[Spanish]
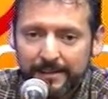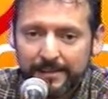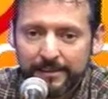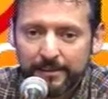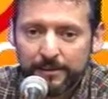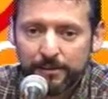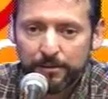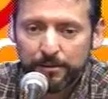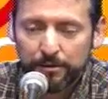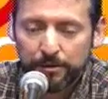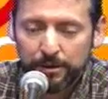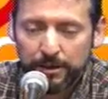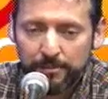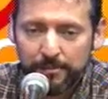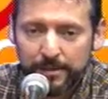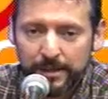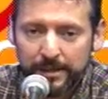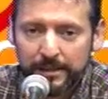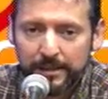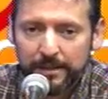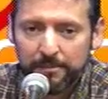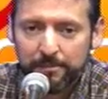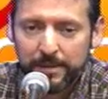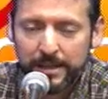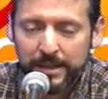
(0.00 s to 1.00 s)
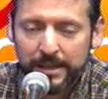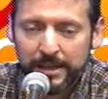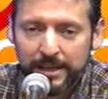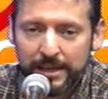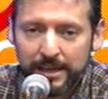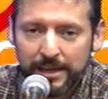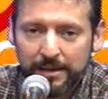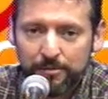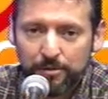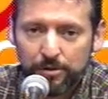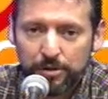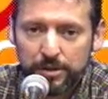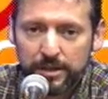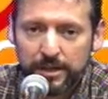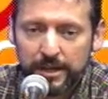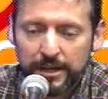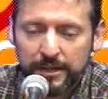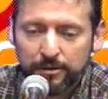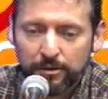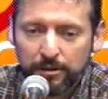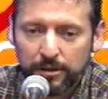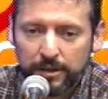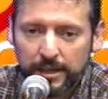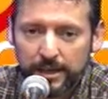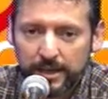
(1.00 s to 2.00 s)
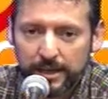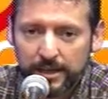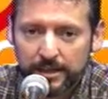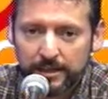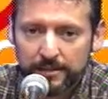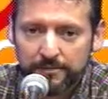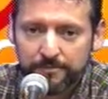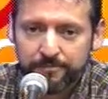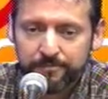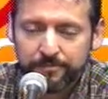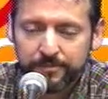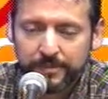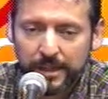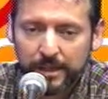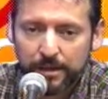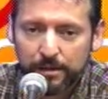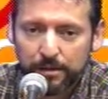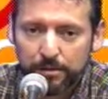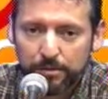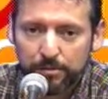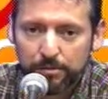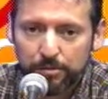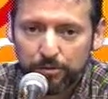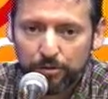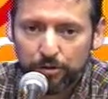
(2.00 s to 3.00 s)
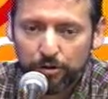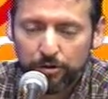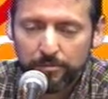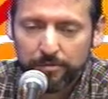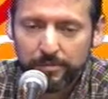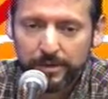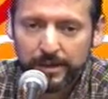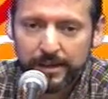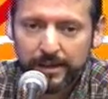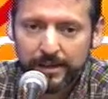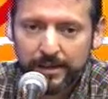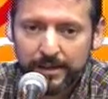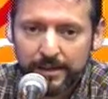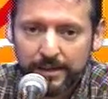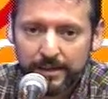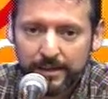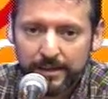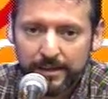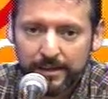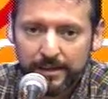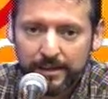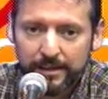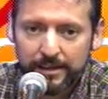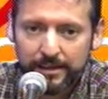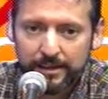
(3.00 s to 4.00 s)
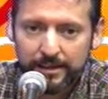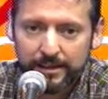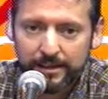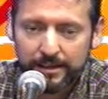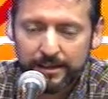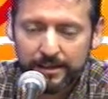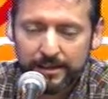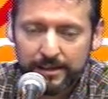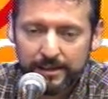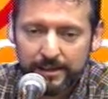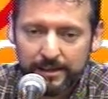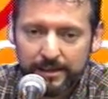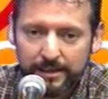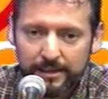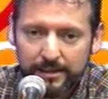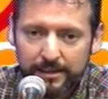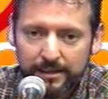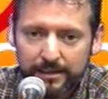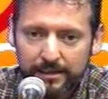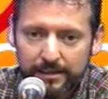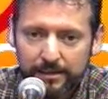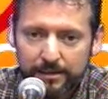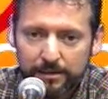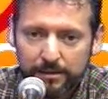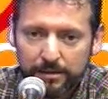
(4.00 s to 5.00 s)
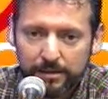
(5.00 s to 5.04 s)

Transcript: solamente pediríamos que nos dejen su nombre eh,